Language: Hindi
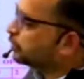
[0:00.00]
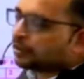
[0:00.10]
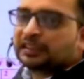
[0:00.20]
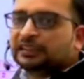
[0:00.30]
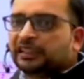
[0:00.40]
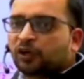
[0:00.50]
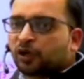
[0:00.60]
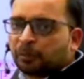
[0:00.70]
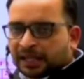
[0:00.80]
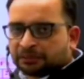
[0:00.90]
और ये
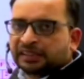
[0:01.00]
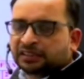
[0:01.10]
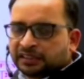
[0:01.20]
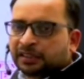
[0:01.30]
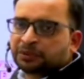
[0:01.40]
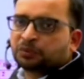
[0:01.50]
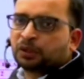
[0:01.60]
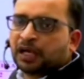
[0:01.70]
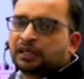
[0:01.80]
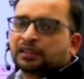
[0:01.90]
आंसर ये ओ मैं
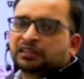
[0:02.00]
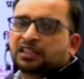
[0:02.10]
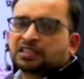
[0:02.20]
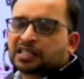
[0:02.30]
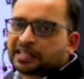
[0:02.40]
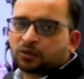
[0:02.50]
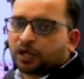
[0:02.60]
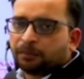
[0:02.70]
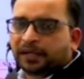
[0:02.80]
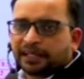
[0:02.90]
इसलिए भी दूंगा
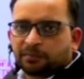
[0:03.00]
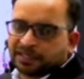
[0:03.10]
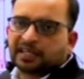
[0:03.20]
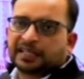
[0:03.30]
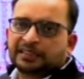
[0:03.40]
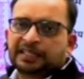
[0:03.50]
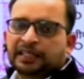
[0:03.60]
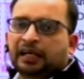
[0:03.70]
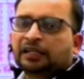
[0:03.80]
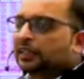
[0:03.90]
दस तारीख को आपका
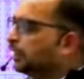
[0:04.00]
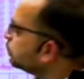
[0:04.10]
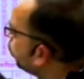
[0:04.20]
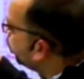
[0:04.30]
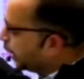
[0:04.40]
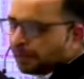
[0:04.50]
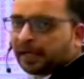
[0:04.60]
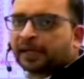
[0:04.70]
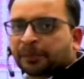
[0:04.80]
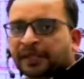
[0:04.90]
एडमिट कार्ड आ जाएगा
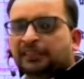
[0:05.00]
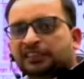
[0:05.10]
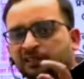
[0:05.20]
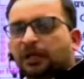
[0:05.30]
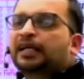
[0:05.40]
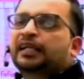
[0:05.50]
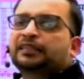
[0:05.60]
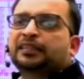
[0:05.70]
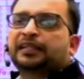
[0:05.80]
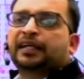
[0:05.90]
इस ओ पे
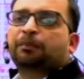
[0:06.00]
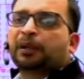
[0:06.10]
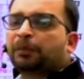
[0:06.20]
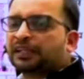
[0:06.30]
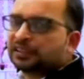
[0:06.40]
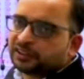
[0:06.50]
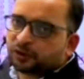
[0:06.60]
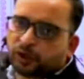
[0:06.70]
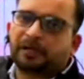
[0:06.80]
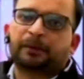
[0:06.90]
इस बार का संडे का
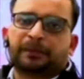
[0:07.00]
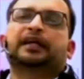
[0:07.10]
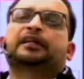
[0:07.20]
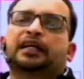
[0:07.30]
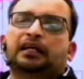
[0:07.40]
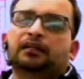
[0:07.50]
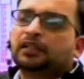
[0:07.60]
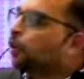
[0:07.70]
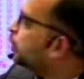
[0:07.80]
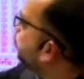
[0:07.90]
पेपर इसी ओ पे
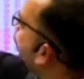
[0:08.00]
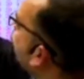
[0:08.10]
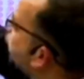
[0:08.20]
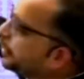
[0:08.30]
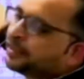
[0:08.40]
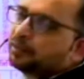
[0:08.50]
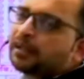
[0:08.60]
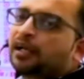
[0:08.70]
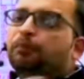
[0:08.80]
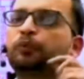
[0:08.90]
करना और
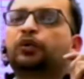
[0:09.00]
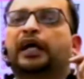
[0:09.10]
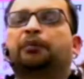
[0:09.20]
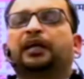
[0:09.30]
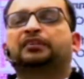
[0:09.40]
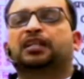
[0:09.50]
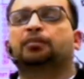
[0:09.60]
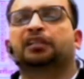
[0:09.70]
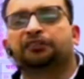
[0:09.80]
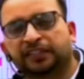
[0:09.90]
सारी एंट्री भरना
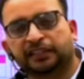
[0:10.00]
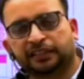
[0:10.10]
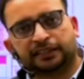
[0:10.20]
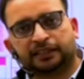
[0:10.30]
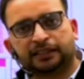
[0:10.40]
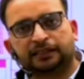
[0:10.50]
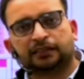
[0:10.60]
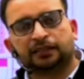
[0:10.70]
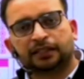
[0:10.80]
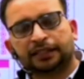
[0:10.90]
पूरे एग्जाम की
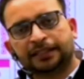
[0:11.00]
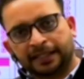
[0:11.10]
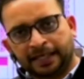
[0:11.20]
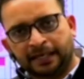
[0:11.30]
फीलिंग लेकर के